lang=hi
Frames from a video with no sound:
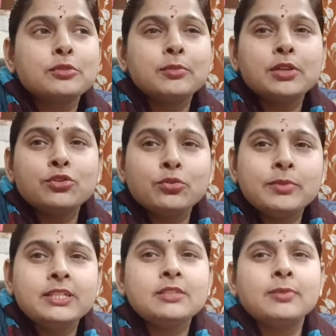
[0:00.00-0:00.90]
उसमें जो
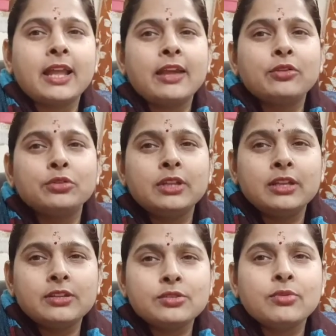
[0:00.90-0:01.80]
भी चीज़ बनाए होते
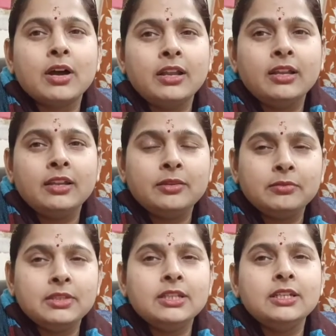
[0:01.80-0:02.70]
हैं सुहाली
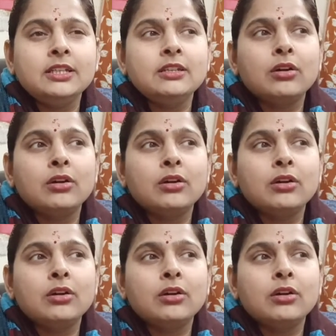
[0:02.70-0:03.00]
निमकी